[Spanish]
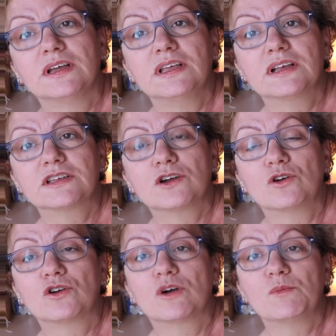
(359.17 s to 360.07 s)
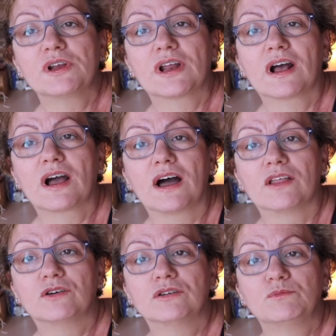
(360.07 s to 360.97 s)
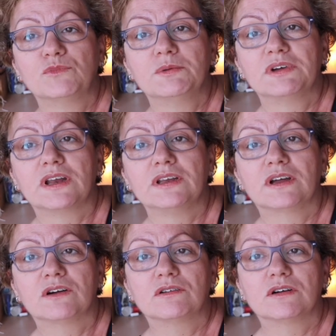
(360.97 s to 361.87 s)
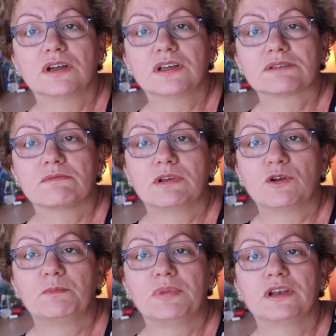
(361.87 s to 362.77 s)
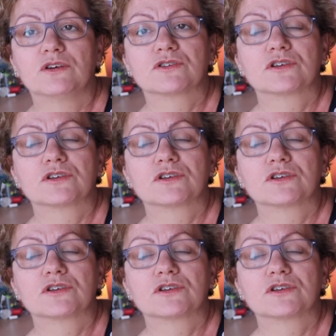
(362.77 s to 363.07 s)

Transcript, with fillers: y es de color como anaranjado, muy veraniego, hay que subir los pelos,